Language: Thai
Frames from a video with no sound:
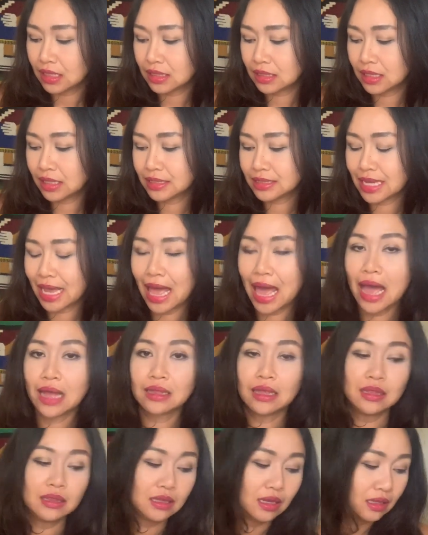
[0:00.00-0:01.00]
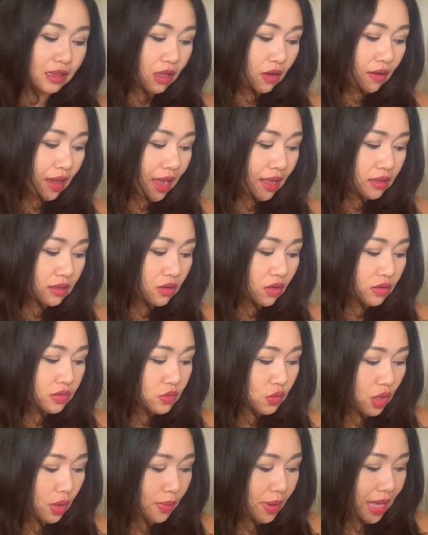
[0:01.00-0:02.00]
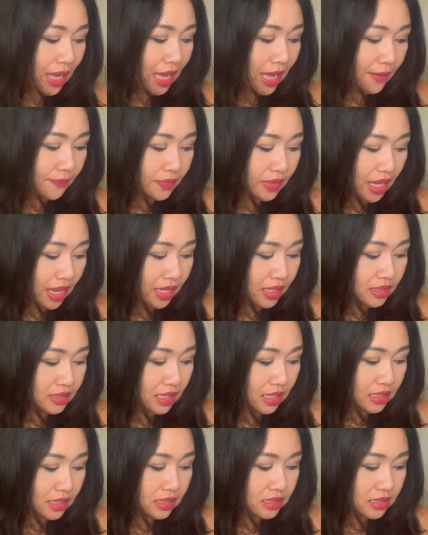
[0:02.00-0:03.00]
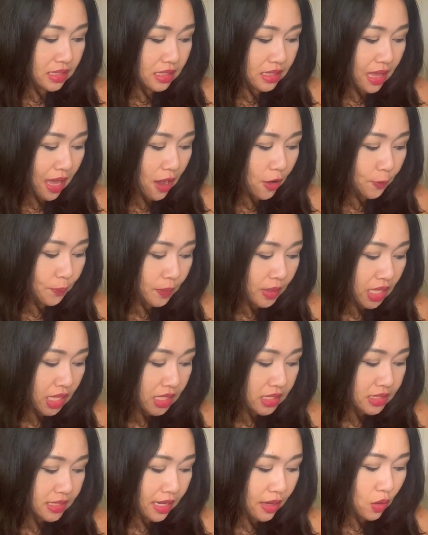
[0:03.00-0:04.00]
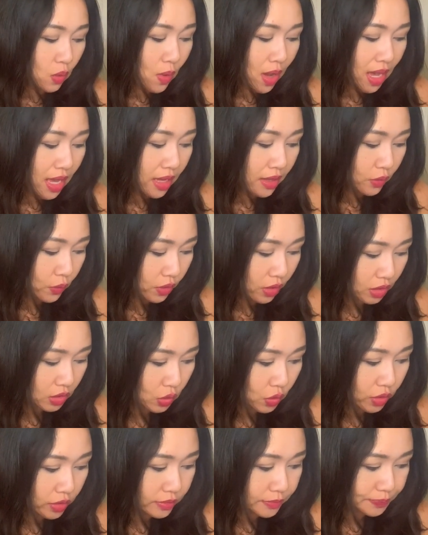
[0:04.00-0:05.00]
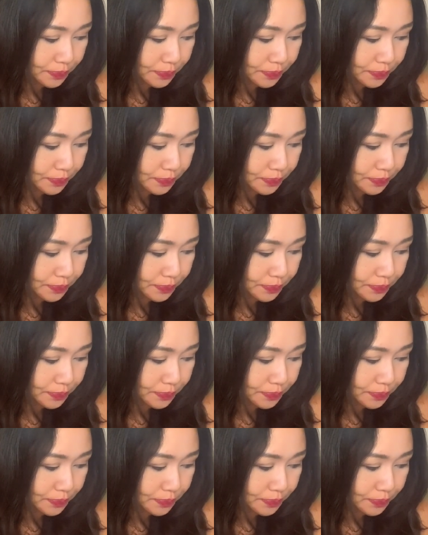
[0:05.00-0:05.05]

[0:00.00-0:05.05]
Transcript: เดินทางนิดนึงแล้วกันเนาะสุขภาพนะแต่จริงๆแล้วแจ้งว่าขอโทษ